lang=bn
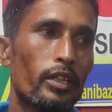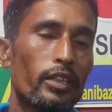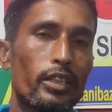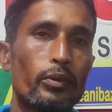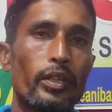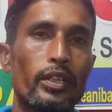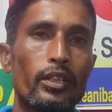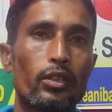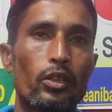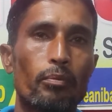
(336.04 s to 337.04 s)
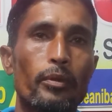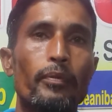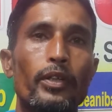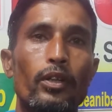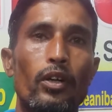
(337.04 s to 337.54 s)
টি টোয়েন্টি সহ
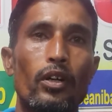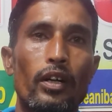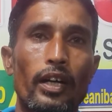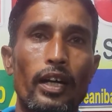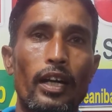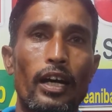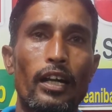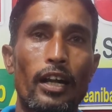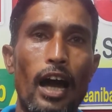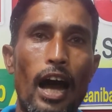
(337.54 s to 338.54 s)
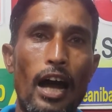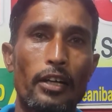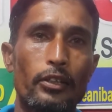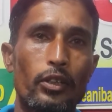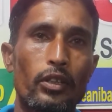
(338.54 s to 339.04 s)
বিভিন্ন খেলার
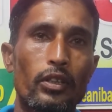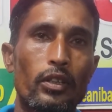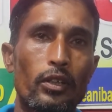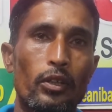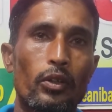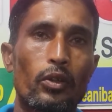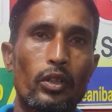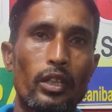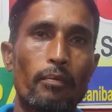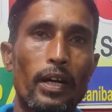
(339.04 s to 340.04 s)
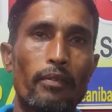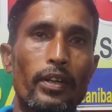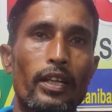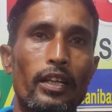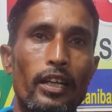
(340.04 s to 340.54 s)
আয়োজন করতে
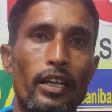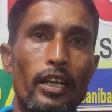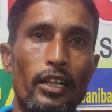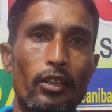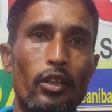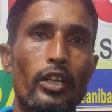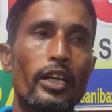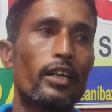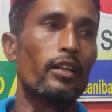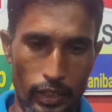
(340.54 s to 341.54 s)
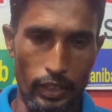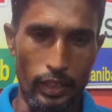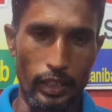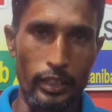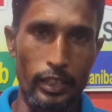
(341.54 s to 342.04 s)
পারবেন এ ধরনের
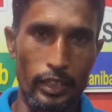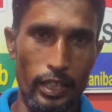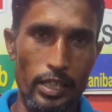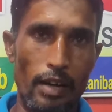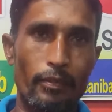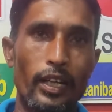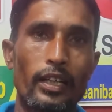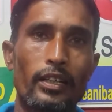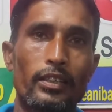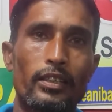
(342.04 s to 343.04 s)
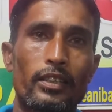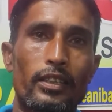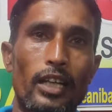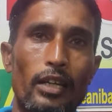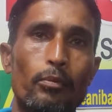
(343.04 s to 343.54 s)
ক্যাডিয়েটকেই আমরা
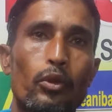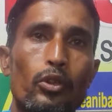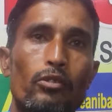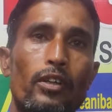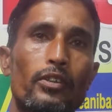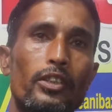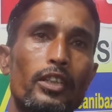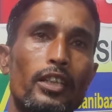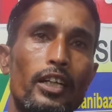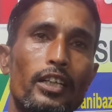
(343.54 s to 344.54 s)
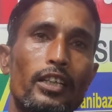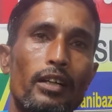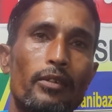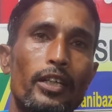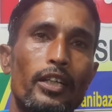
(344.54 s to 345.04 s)
চাইব সভাপতি সেক্রেটারি
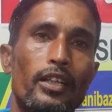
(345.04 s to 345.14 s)
হিসাবে